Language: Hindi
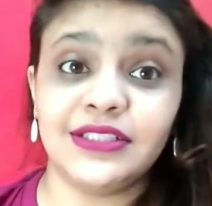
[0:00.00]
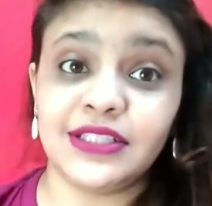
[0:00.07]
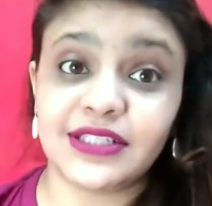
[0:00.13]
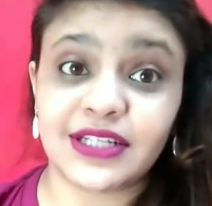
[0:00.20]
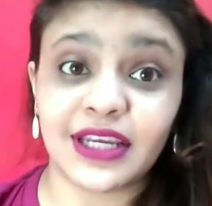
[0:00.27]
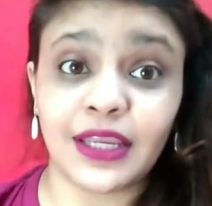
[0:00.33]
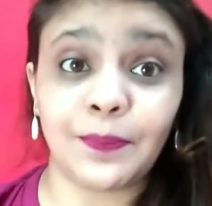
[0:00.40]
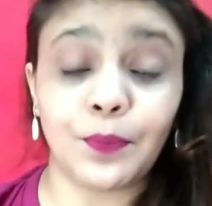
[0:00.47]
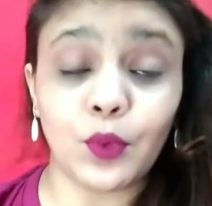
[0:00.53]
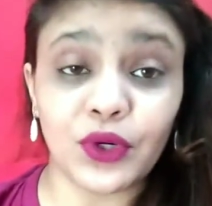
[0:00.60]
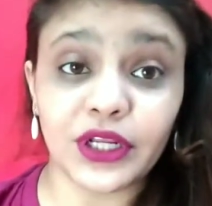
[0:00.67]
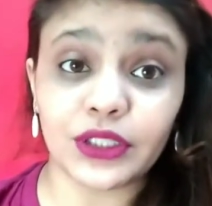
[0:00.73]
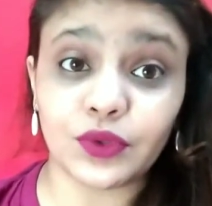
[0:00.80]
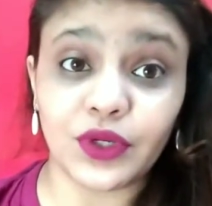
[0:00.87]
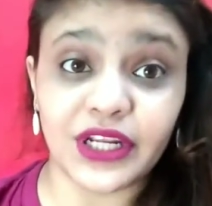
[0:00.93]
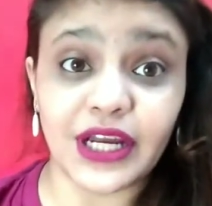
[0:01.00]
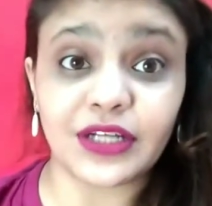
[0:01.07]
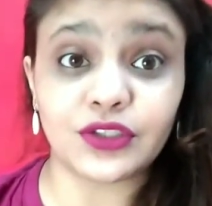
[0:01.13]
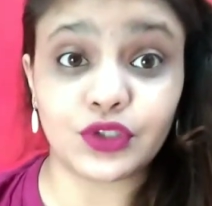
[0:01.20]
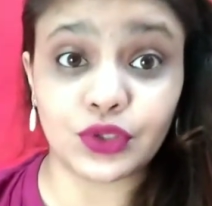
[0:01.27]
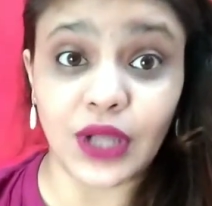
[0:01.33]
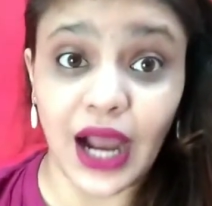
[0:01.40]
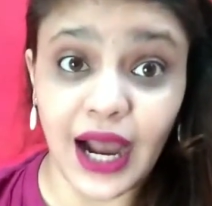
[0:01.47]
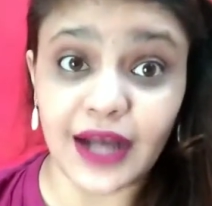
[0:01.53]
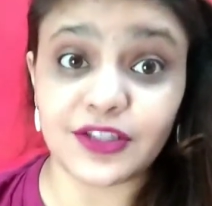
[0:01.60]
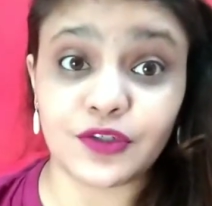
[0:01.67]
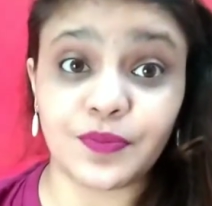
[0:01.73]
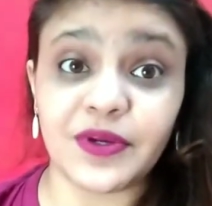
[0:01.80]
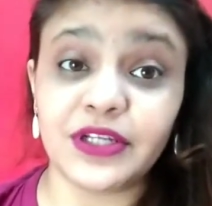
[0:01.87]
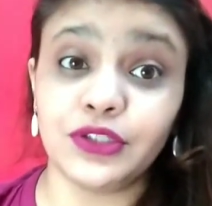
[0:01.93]
जिससे कि पूरी दुनिया
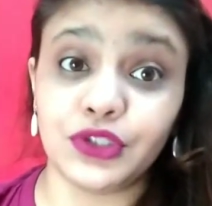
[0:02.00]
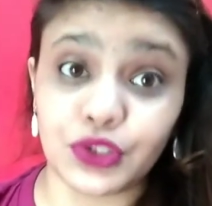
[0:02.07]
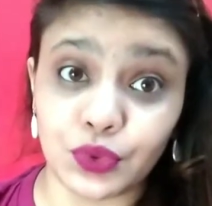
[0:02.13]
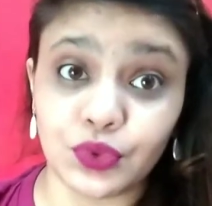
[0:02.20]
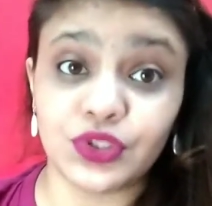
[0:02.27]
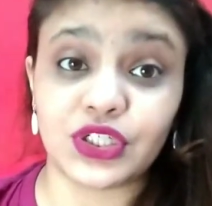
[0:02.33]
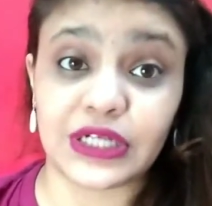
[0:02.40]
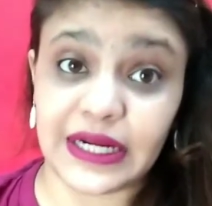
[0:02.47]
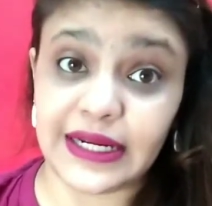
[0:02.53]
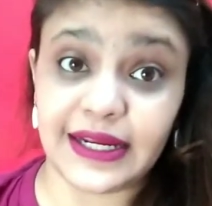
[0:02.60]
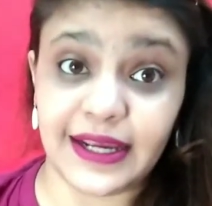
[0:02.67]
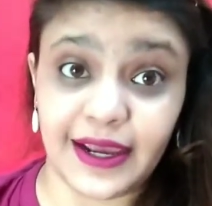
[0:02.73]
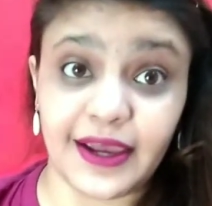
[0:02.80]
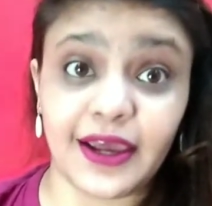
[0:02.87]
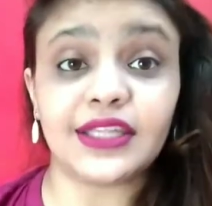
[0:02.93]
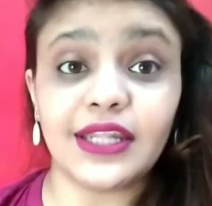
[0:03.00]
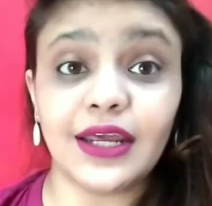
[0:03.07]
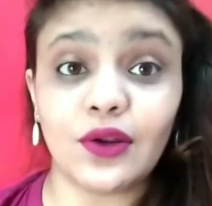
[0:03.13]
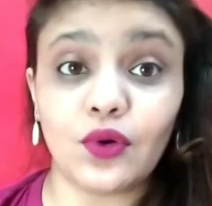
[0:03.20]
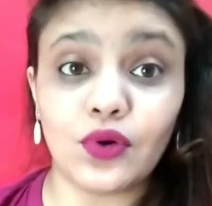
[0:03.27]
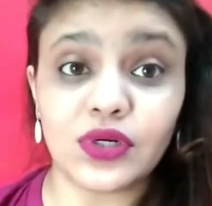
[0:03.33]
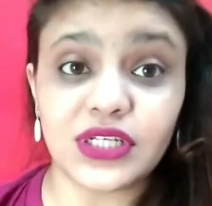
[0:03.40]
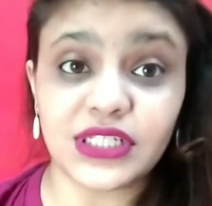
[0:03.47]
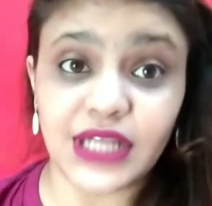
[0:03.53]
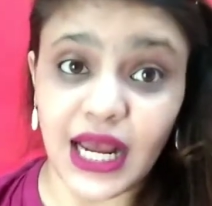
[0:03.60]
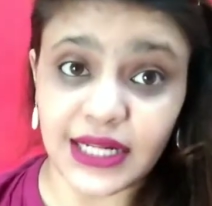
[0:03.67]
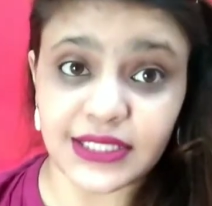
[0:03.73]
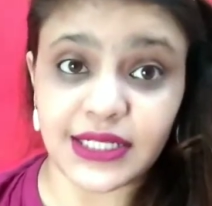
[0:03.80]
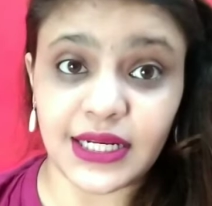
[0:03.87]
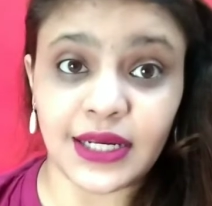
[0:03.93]
आज भी जूझ रही है इतने लोगों की
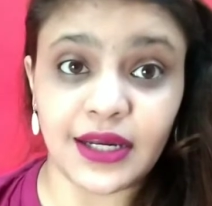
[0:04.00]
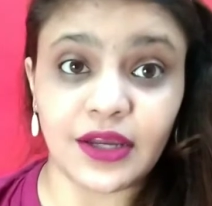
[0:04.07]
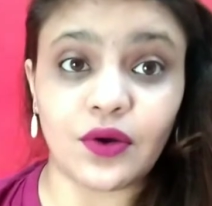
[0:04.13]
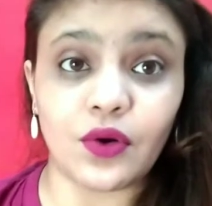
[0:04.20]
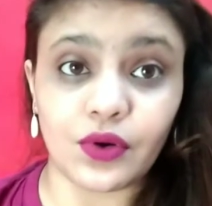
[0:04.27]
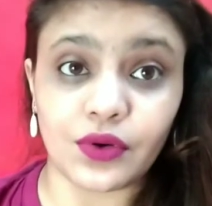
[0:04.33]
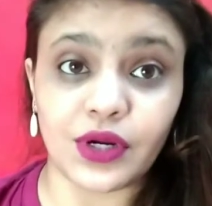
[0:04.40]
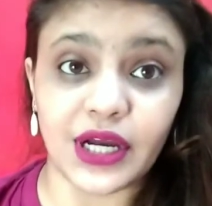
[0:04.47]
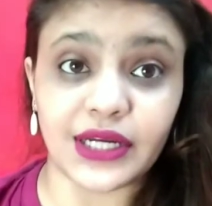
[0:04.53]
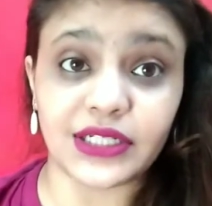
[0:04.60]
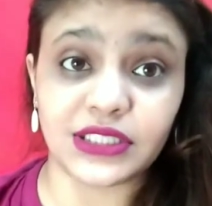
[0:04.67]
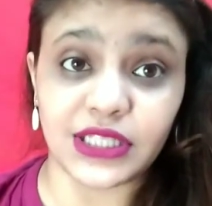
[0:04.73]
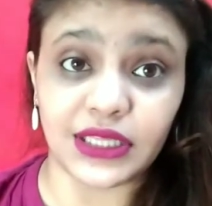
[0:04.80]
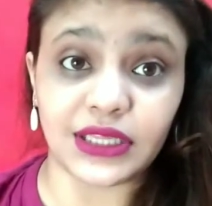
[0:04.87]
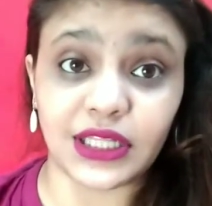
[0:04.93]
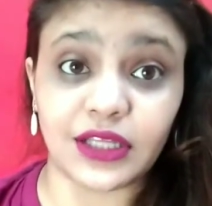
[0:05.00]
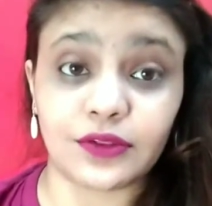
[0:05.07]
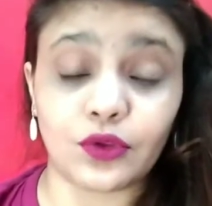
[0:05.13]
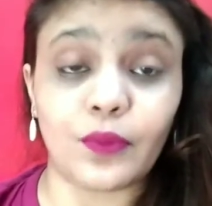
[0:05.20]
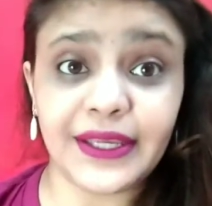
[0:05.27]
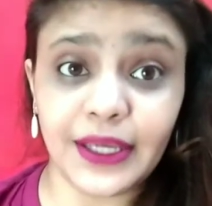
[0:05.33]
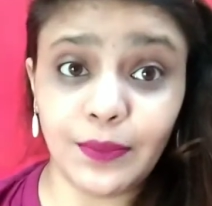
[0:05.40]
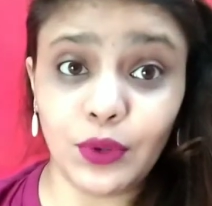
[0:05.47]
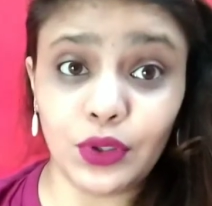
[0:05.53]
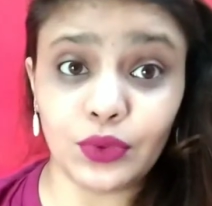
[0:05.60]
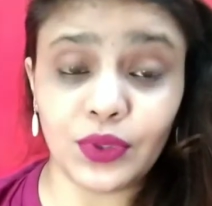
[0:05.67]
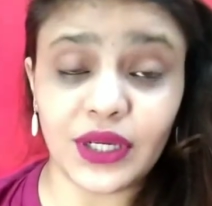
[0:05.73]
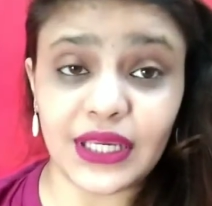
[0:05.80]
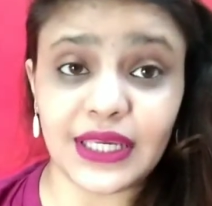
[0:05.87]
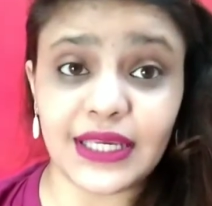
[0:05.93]
जान चली गई कोरोना के चलते तो ये
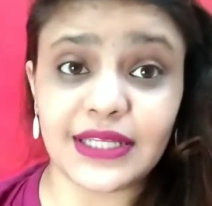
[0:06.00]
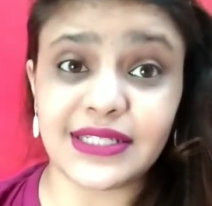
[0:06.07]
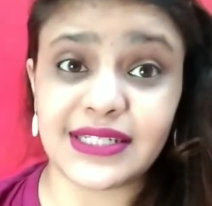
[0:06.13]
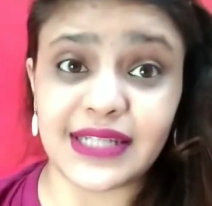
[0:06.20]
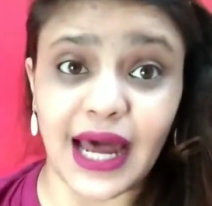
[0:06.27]
बोलूंगी कि